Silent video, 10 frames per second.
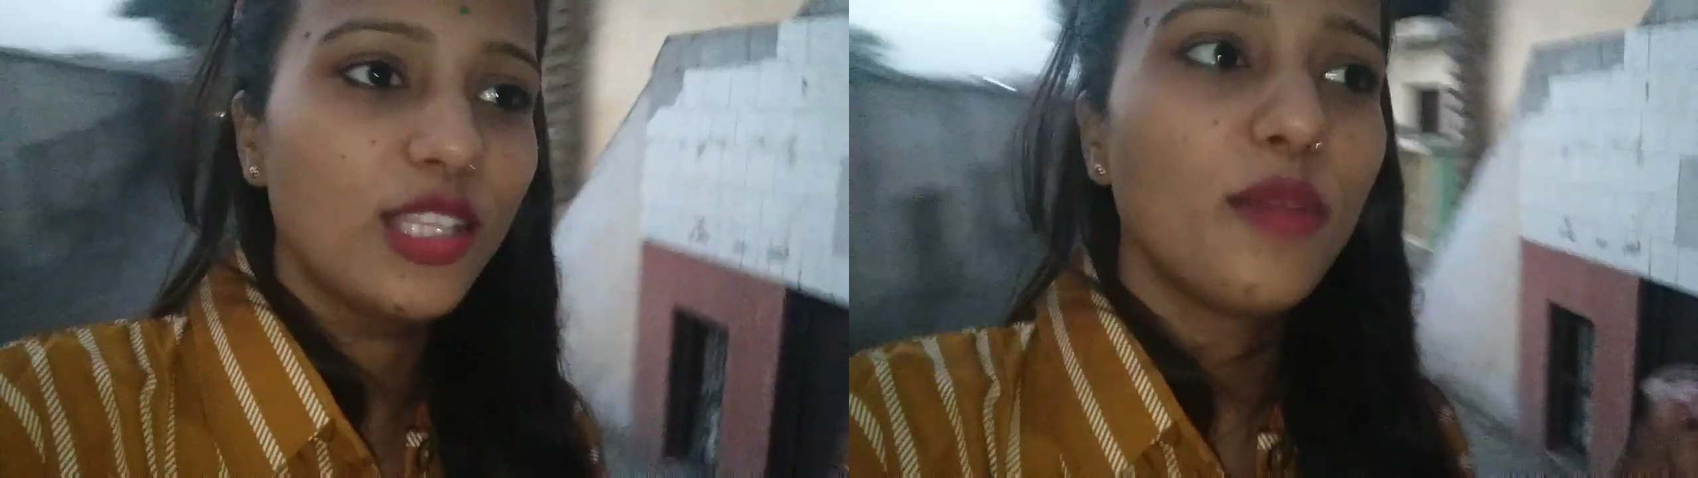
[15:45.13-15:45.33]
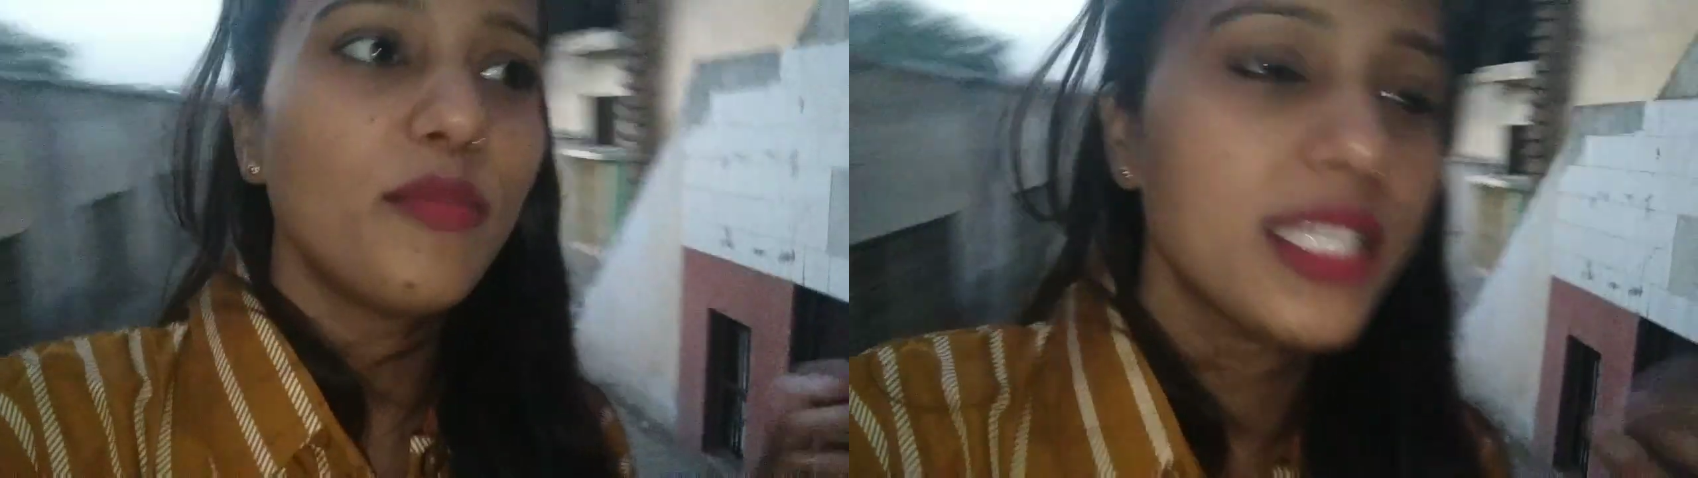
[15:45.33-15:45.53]

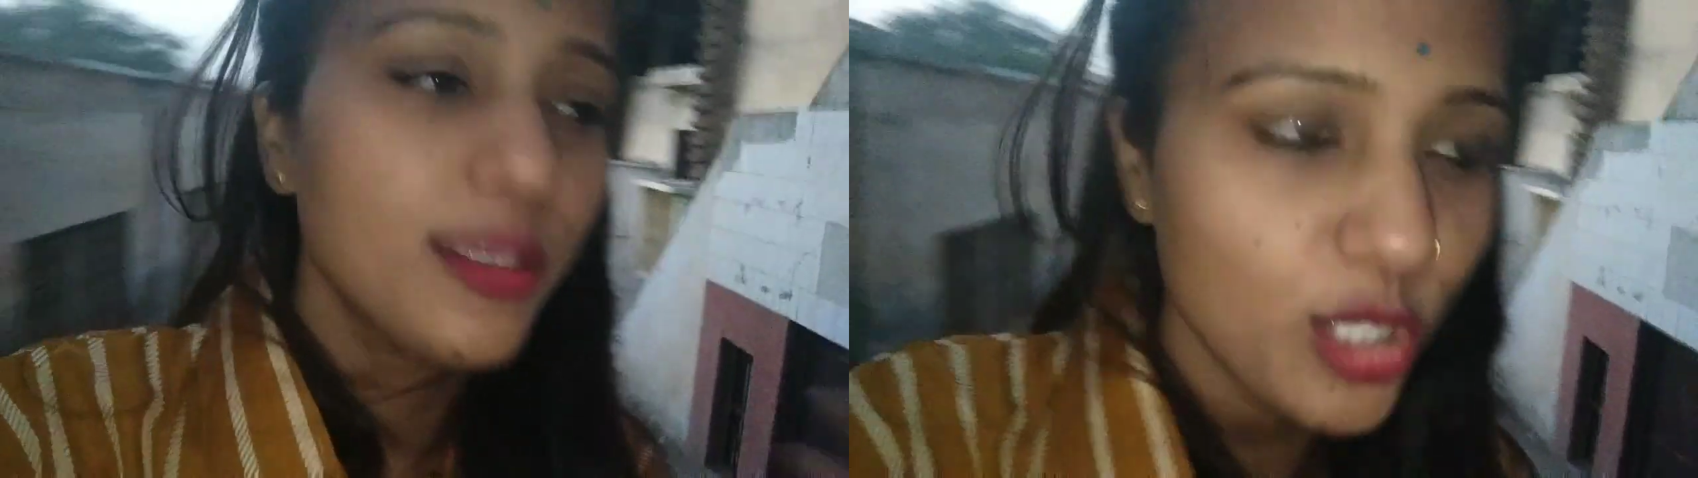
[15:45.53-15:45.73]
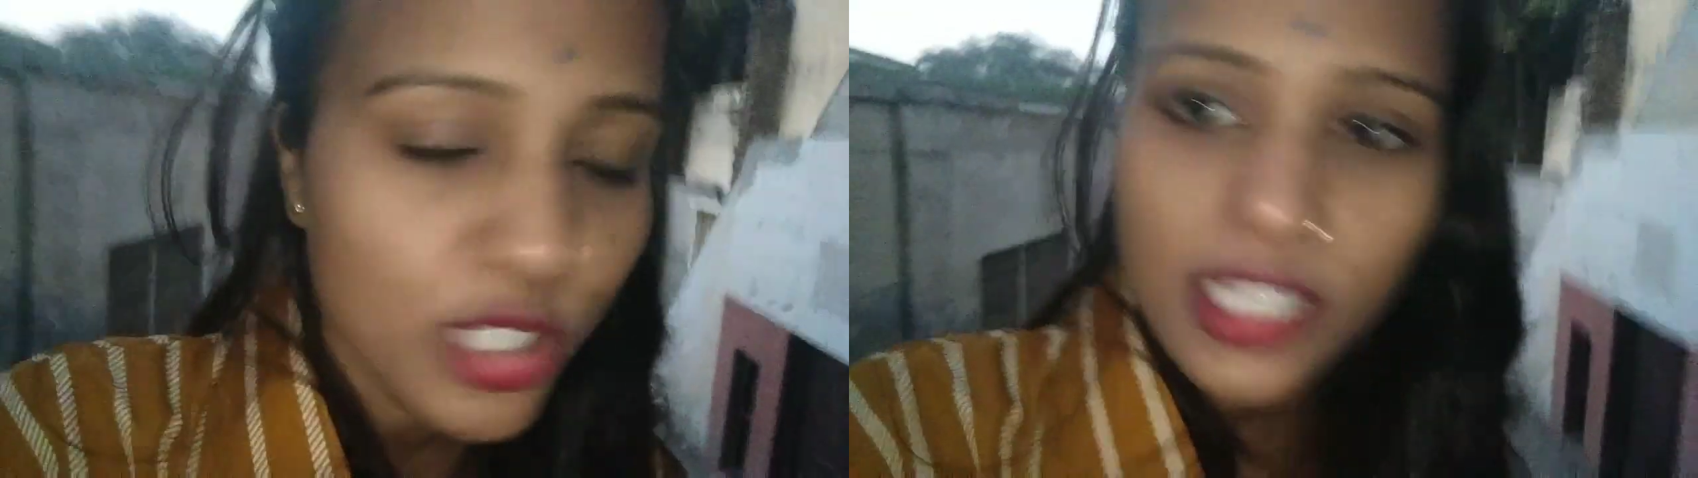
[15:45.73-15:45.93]
अब बस हम
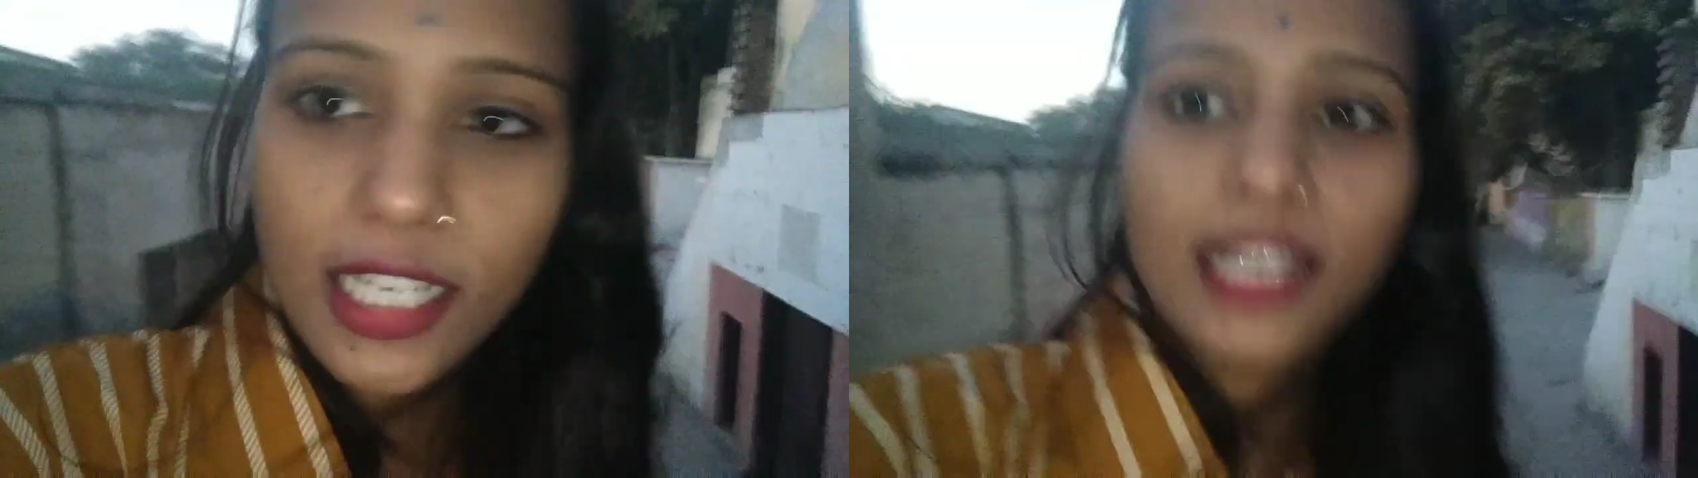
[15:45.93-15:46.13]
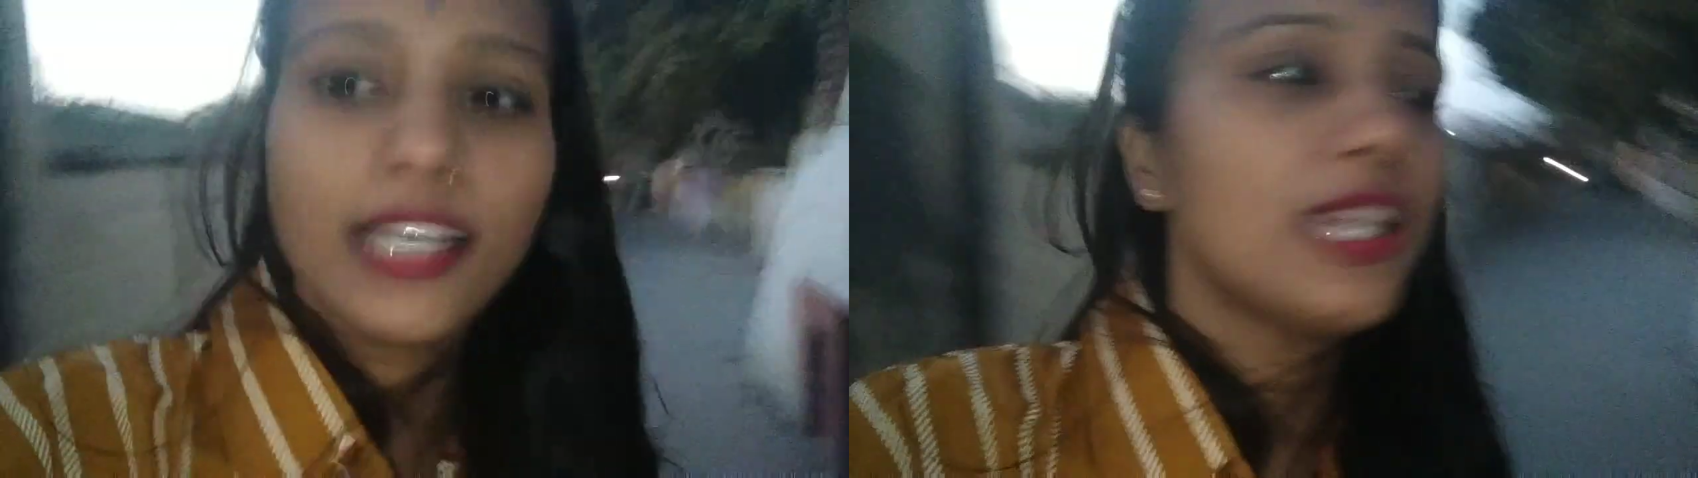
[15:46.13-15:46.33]
लोग सीधा घर की